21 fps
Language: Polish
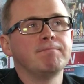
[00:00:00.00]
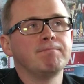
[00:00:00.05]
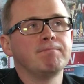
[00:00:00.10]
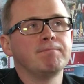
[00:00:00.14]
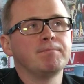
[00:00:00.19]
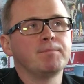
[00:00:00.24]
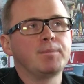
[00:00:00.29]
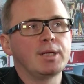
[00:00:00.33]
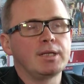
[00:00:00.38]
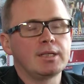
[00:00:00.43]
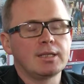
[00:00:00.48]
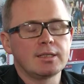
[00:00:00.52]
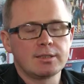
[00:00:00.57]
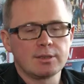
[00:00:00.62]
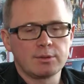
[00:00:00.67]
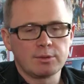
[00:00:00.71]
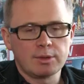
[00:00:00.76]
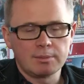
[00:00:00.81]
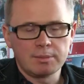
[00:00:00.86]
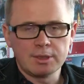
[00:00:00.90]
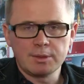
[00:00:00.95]
mm,
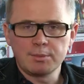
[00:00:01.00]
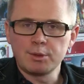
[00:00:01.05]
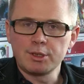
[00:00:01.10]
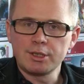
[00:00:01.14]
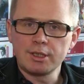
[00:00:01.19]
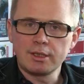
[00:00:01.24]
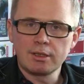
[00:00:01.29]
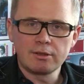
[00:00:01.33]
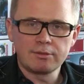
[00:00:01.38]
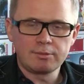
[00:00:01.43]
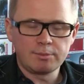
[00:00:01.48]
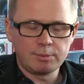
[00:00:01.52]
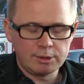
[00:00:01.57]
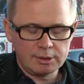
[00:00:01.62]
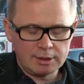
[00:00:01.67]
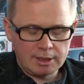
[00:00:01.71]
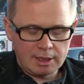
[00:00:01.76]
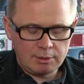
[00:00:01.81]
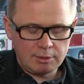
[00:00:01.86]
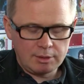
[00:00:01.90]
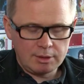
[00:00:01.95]
pieniędzy, które bezpośrednio
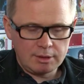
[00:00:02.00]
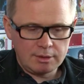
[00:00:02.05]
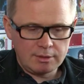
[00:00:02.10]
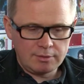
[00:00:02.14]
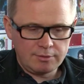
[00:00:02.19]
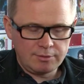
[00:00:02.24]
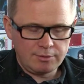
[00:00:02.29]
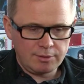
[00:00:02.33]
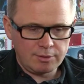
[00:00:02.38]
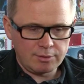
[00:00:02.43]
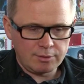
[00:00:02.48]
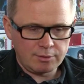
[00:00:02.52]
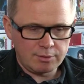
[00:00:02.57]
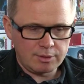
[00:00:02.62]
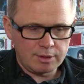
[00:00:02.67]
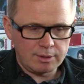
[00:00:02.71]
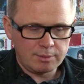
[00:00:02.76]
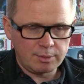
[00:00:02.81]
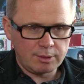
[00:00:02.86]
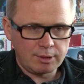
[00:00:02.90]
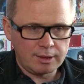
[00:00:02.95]
wpłynęły w związku
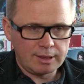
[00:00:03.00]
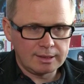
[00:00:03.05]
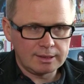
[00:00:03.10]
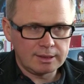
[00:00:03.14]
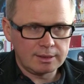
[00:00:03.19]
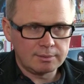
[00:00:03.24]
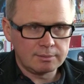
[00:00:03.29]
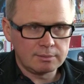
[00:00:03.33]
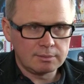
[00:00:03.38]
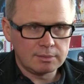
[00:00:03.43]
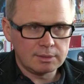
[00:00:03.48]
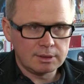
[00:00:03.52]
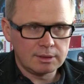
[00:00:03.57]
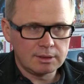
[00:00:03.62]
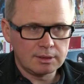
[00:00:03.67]
z tym projektem,